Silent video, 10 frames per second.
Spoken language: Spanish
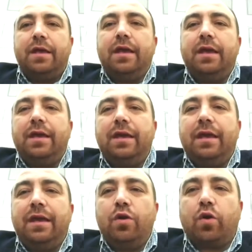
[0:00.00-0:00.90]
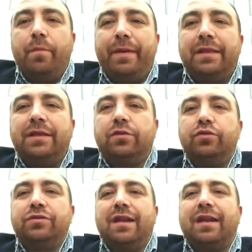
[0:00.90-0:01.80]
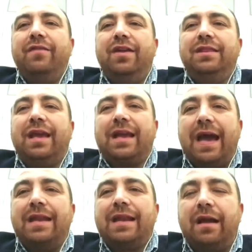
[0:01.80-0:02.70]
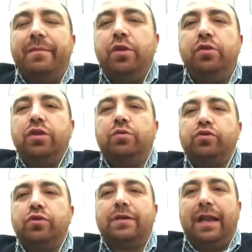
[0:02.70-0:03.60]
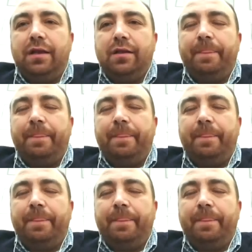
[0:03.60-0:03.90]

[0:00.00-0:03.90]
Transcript: Y, y nos compete entonces reivindicar el camino institucional.